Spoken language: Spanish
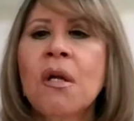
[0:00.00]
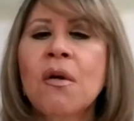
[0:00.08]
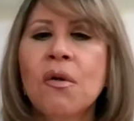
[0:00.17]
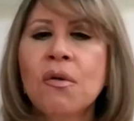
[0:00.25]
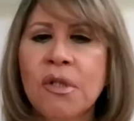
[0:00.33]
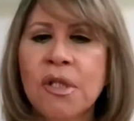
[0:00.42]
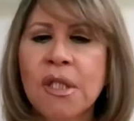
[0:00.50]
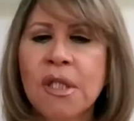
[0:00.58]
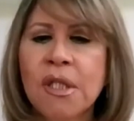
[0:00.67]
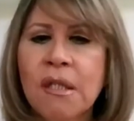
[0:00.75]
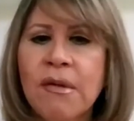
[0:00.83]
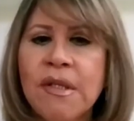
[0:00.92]
con nuestra
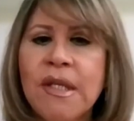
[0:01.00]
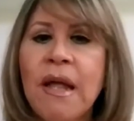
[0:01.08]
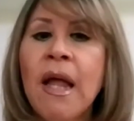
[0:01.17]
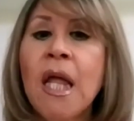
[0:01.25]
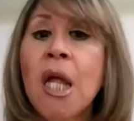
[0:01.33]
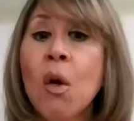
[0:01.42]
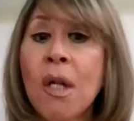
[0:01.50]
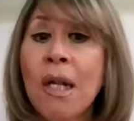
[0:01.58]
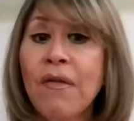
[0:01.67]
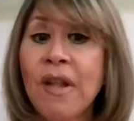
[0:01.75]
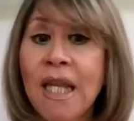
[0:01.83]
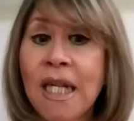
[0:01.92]
entrevistada y con
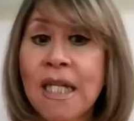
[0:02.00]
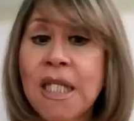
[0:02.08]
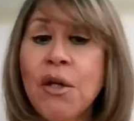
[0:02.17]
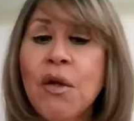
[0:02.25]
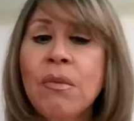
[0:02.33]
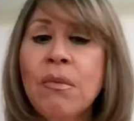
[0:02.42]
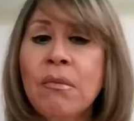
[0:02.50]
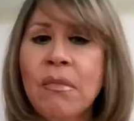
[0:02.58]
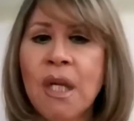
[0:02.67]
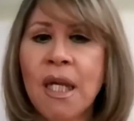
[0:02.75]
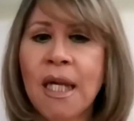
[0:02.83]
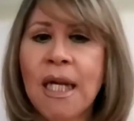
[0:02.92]
la Federación
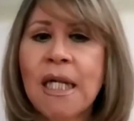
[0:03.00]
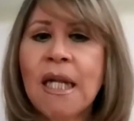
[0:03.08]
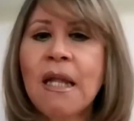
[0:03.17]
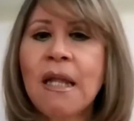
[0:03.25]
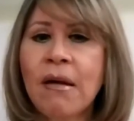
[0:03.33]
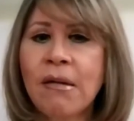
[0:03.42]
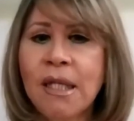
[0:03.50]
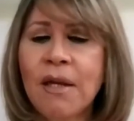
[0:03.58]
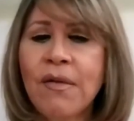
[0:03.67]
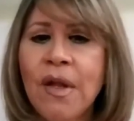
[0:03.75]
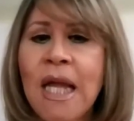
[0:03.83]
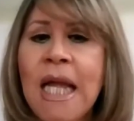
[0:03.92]
Mexicana de
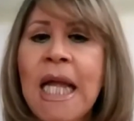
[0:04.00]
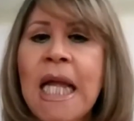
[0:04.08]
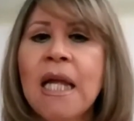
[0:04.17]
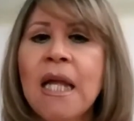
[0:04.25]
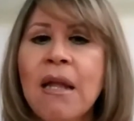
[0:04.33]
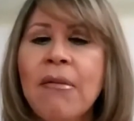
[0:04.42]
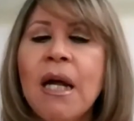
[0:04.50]
Diabetes, que lleva